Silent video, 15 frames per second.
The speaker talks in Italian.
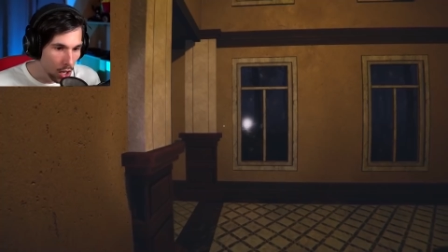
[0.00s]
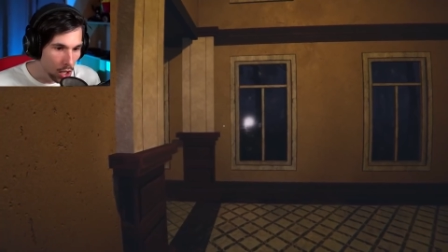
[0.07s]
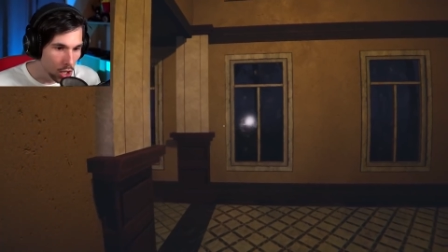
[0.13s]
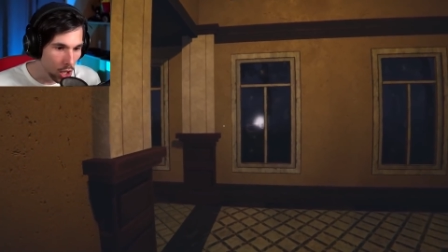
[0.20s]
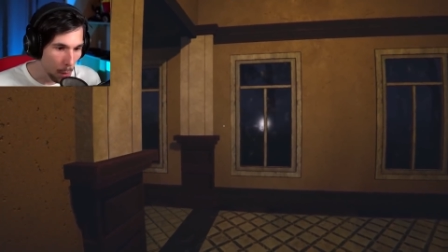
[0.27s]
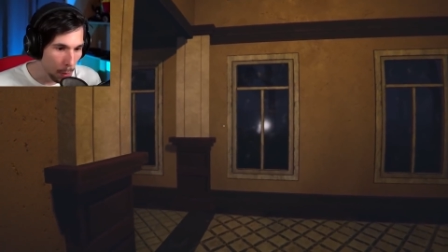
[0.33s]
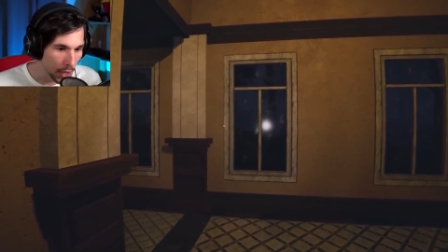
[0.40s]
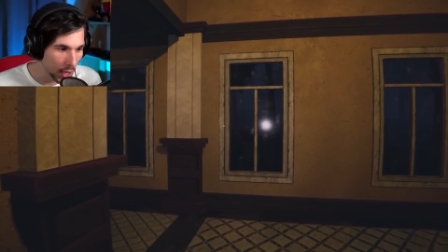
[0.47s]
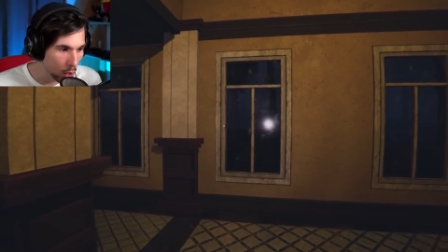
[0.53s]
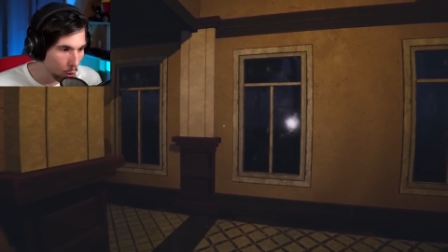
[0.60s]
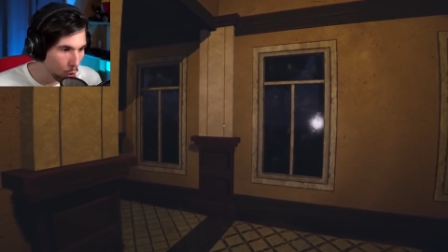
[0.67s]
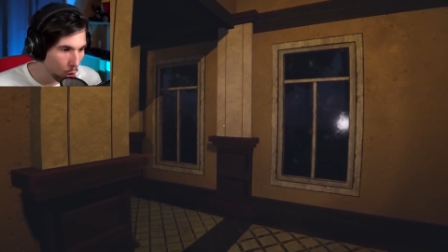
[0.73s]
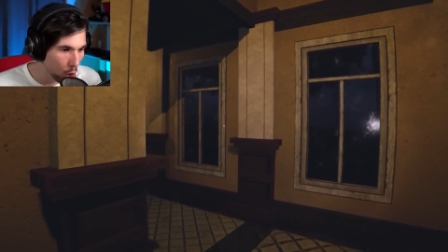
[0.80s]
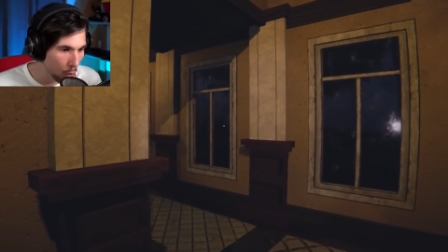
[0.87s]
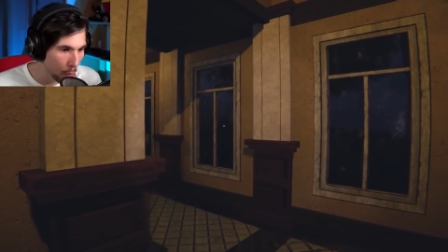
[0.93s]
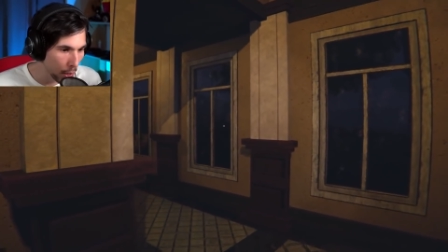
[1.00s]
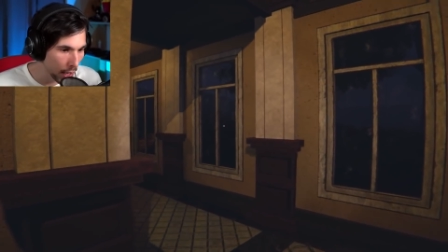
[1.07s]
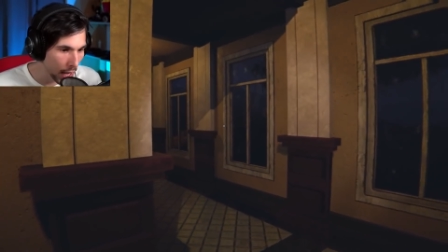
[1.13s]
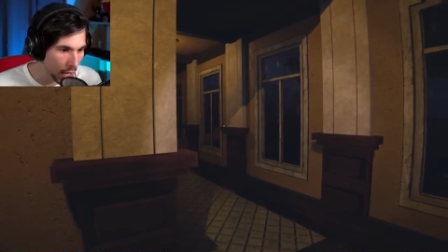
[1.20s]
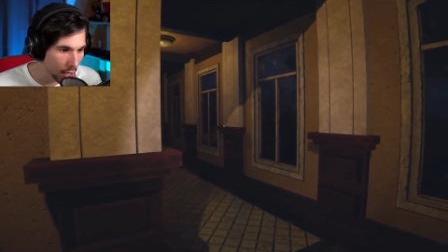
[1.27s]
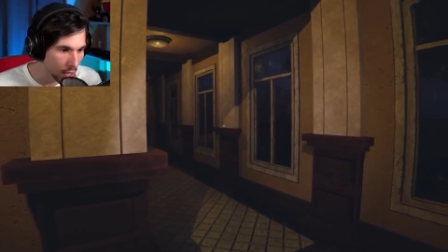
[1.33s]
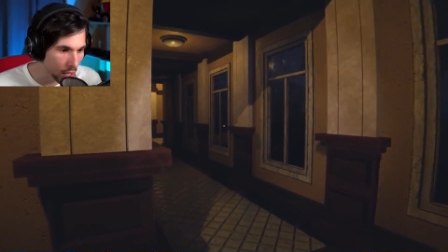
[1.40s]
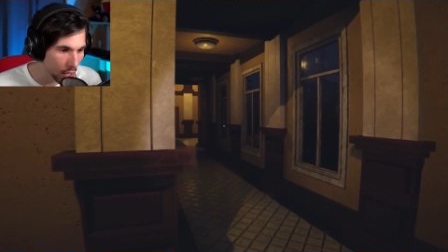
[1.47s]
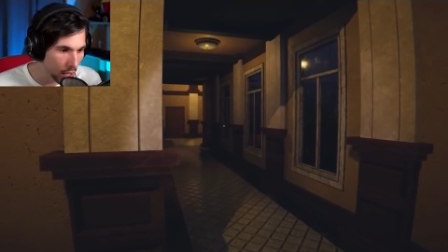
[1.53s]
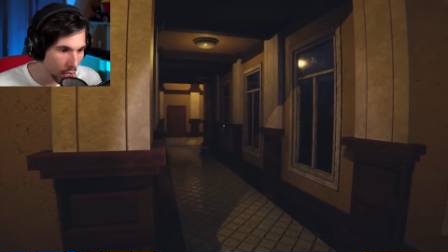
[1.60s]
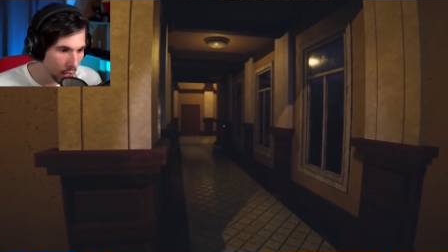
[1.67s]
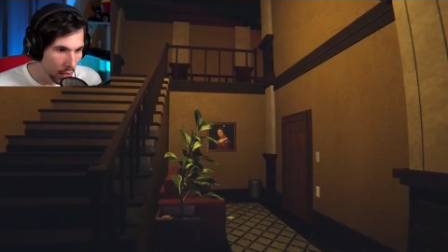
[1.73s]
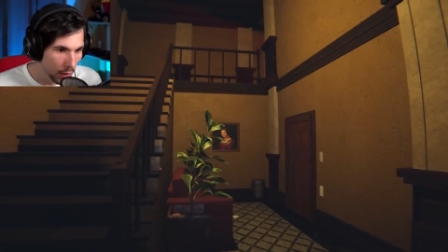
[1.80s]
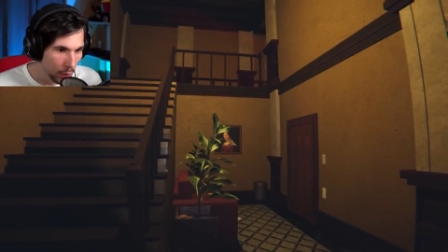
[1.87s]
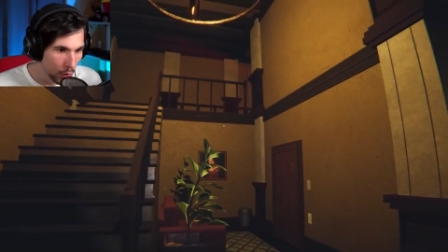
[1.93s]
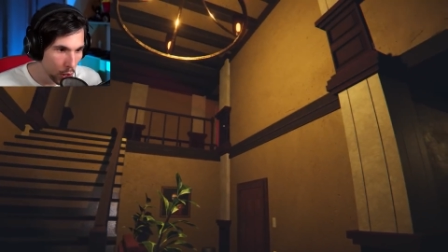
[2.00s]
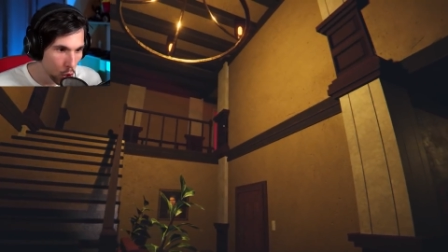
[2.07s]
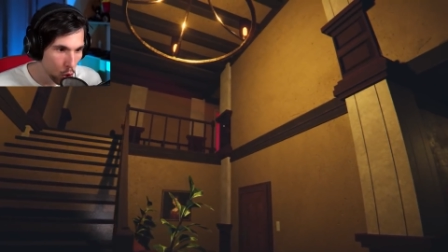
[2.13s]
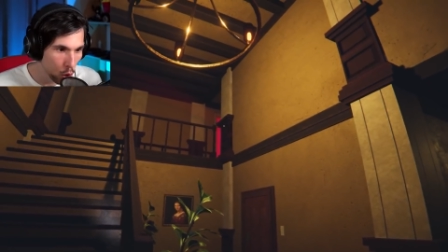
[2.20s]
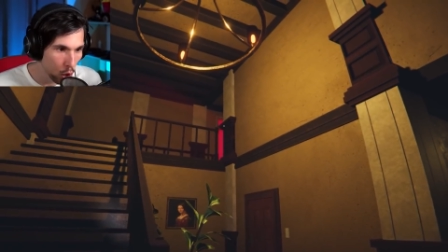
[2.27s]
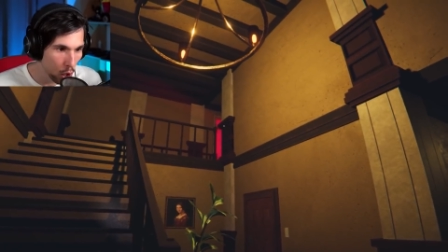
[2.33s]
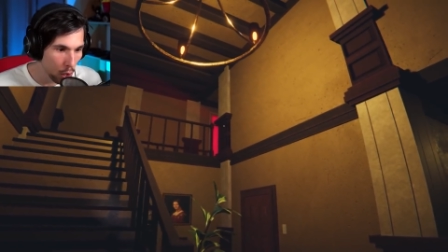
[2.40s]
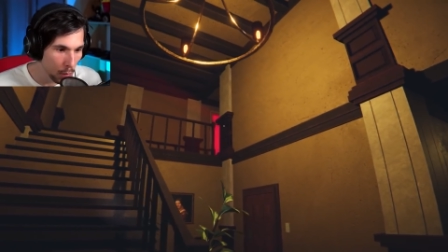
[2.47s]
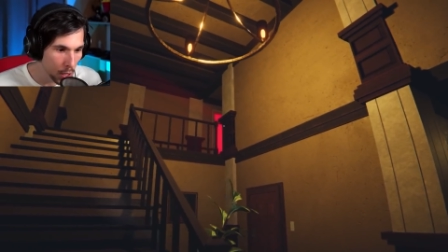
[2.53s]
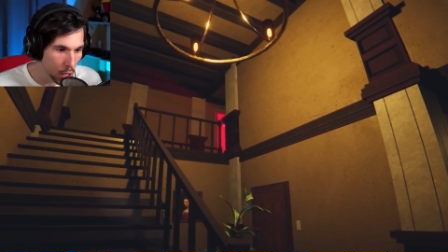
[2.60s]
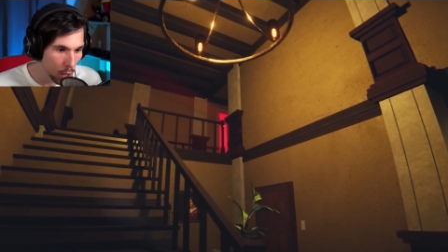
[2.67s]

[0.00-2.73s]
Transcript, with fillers: Sta prendendo un colpo, ragazzi. Vi giuro, non mi